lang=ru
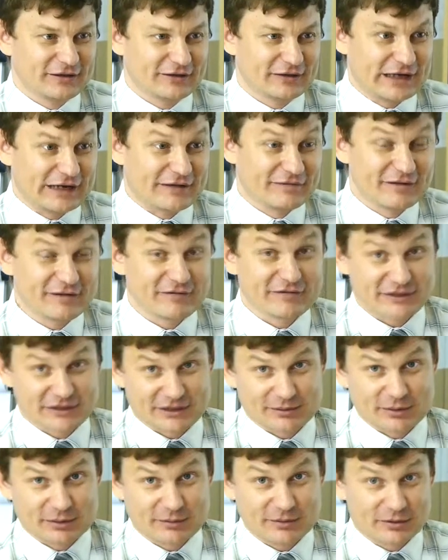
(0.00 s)
а вы в
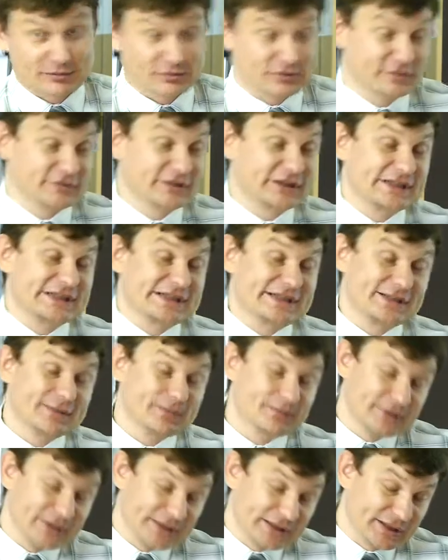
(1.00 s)
этот момент, потому ну что вы
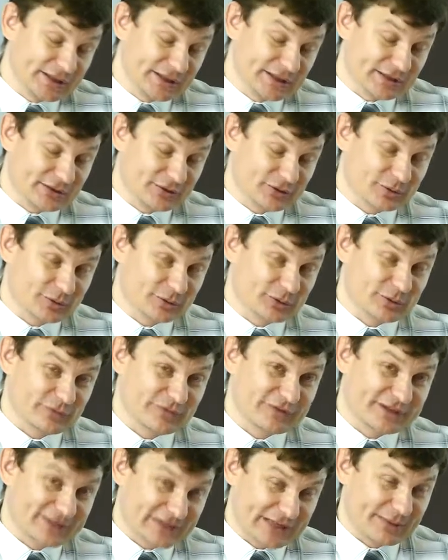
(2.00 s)
забыли о том, что
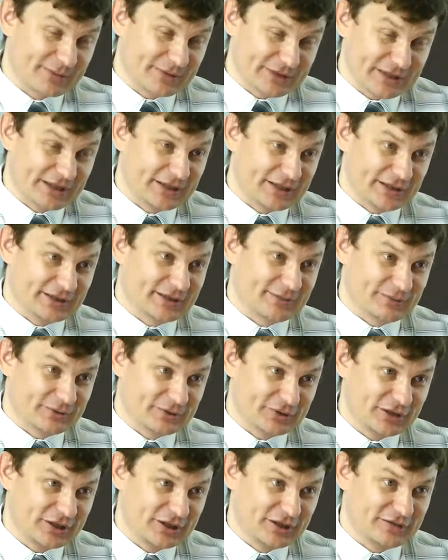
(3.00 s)
вы сами дали это
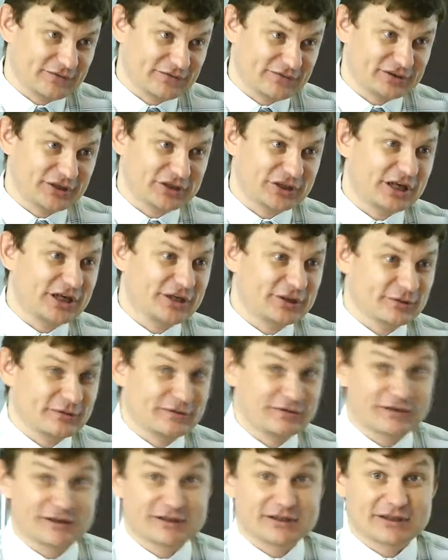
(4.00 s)
поручение, встречаете его
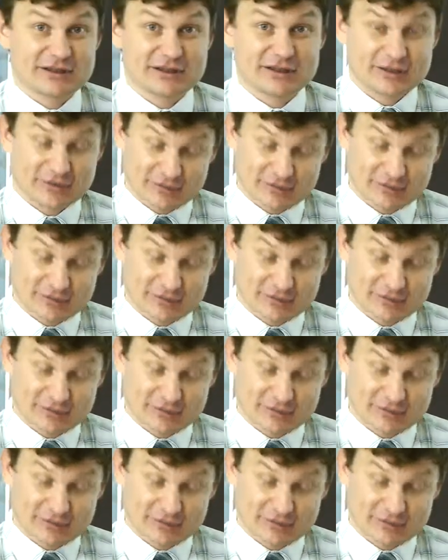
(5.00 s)
фразой